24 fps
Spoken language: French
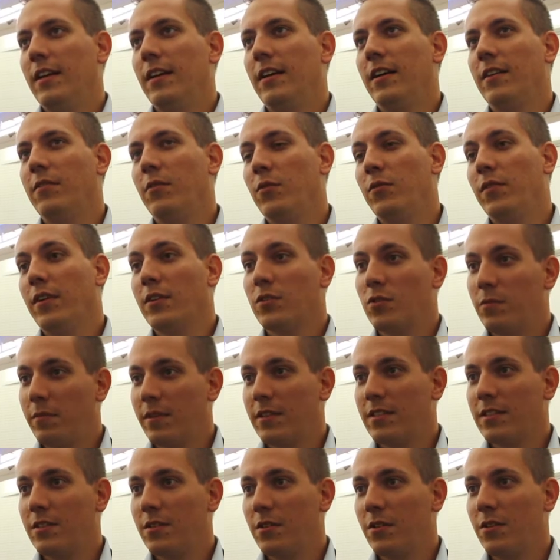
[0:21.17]
Avant de faire ce
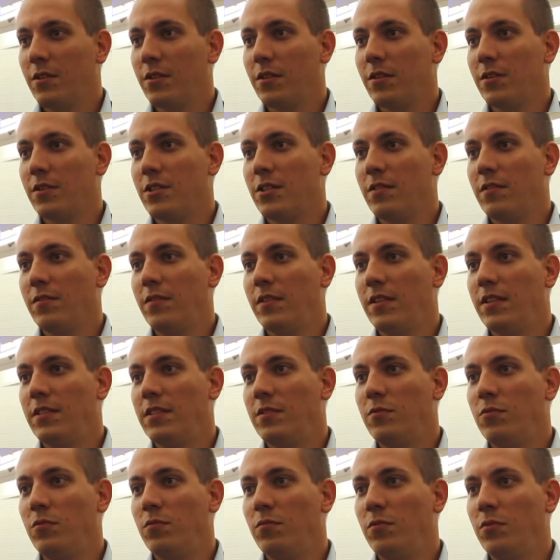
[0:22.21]
master, euh, j'avais fait des
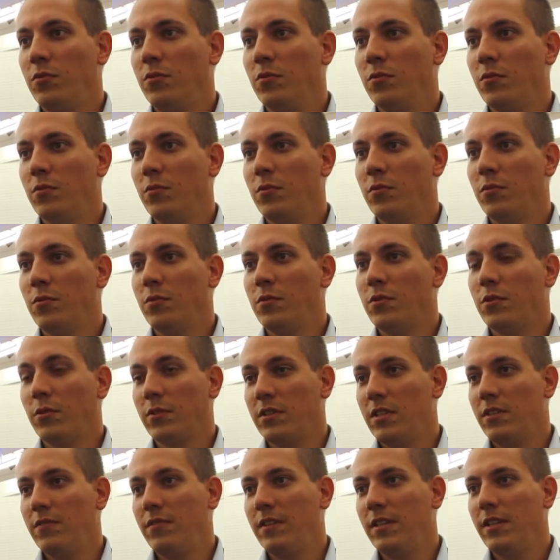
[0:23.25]
études plutôt
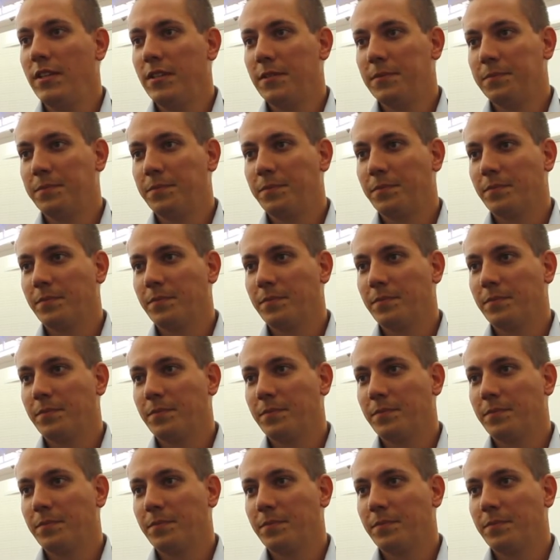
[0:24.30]
scientifiques.